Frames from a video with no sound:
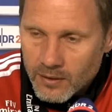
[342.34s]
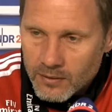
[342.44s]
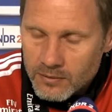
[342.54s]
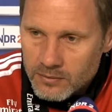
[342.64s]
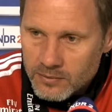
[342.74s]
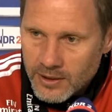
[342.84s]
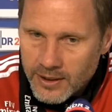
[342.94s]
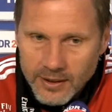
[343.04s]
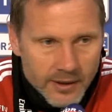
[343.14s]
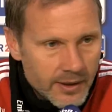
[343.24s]
äh,
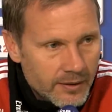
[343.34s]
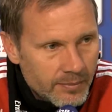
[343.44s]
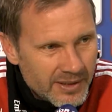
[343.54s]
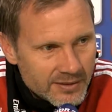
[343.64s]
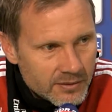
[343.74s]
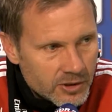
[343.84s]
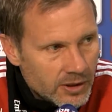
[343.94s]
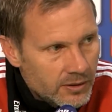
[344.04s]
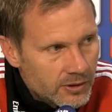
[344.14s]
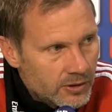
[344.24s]
derjenige, der die besten
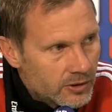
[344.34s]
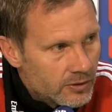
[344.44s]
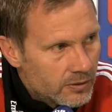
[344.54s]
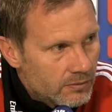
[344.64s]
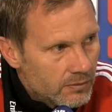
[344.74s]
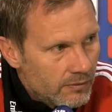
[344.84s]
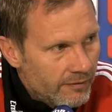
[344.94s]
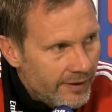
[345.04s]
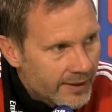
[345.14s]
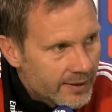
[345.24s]
statistischen
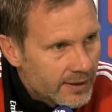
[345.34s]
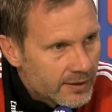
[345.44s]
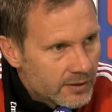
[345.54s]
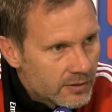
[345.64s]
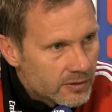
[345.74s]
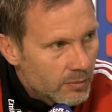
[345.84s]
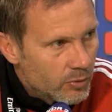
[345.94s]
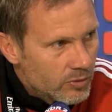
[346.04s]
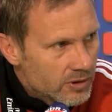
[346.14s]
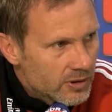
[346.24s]
Werte hatte, ist der
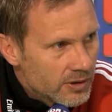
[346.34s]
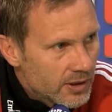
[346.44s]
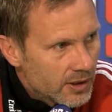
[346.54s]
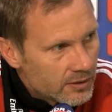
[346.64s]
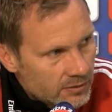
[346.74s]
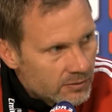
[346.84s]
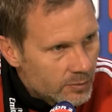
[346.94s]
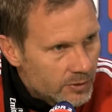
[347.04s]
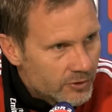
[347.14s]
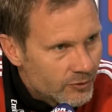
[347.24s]
Bundesliga,
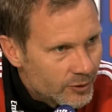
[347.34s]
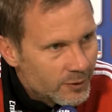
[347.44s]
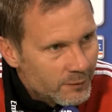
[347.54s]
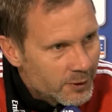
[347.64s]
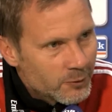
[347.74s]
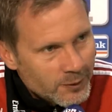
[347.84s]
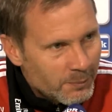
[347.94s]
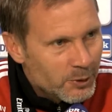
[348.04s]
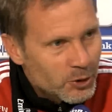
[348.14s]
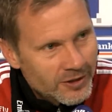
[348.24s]
zumindest die, die wir
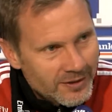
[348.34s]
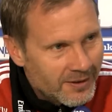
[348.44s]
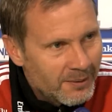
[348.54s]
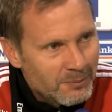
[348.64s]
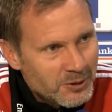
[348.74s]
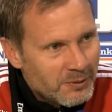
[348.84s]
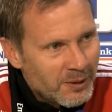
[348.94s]
zusammengestellt haben. Es gibt ja